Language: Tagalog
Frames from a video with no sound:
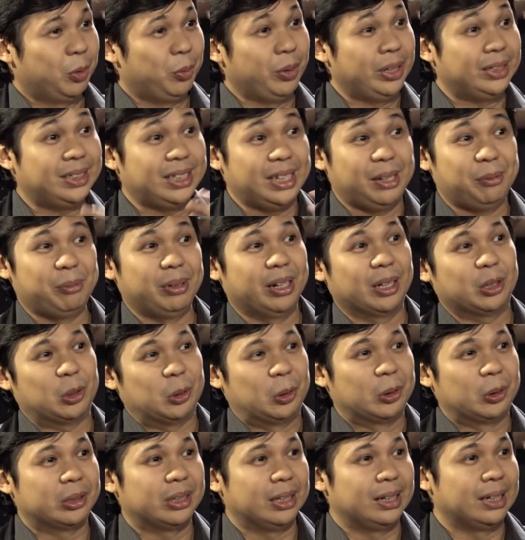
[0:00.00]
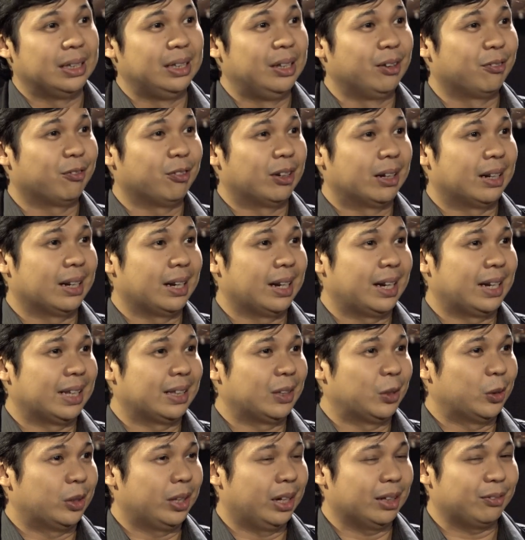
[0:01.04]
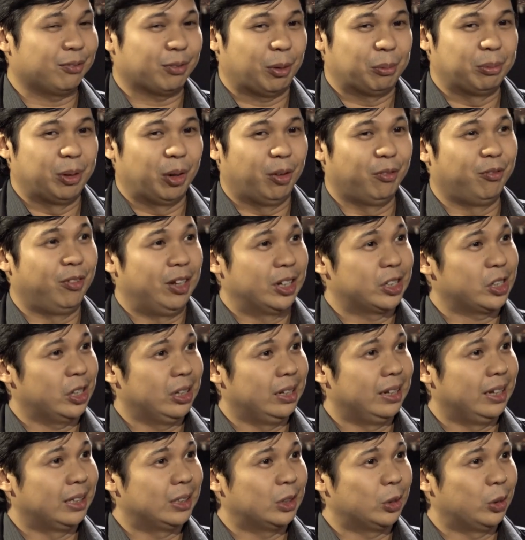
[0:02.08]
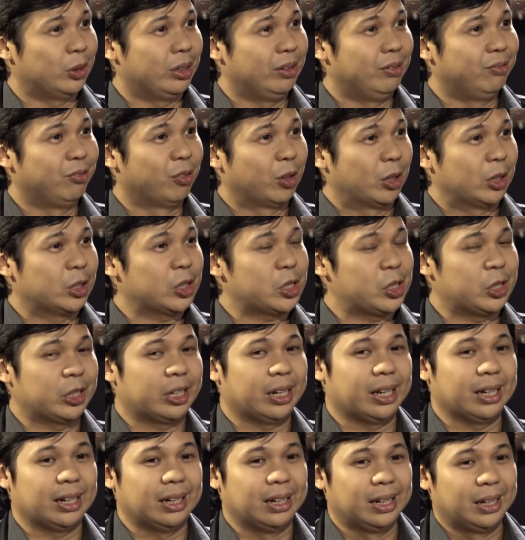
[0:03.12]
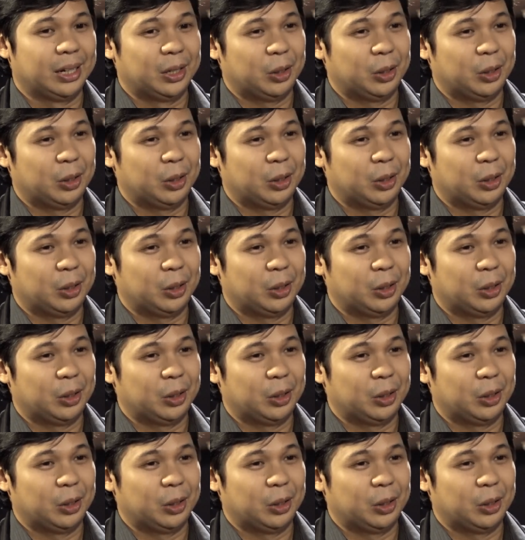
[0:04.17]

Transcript: we see him in a totally different light, no? not from the official history mm-hmm. version. Mm-hmm. And